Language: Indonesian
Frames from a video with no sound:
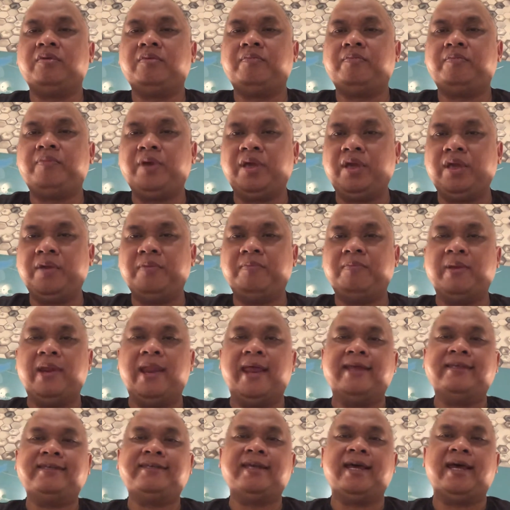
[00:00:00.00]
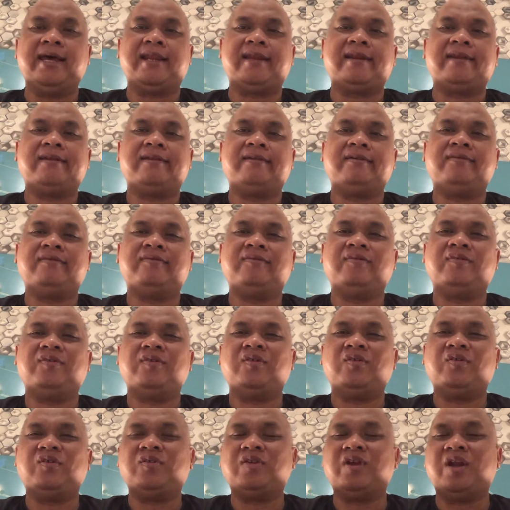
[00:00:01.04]
B. Belajar.
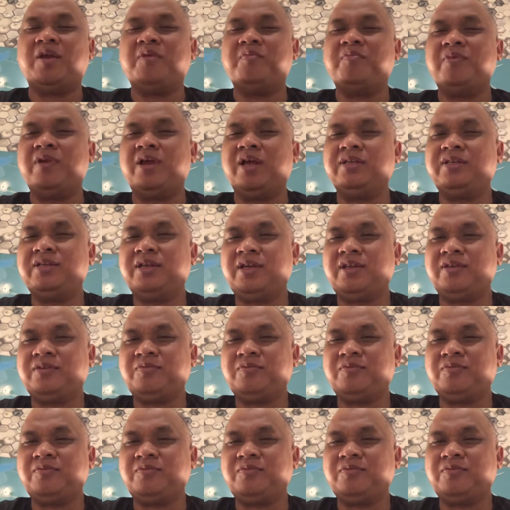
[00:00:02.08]
Oh, dalam belajar,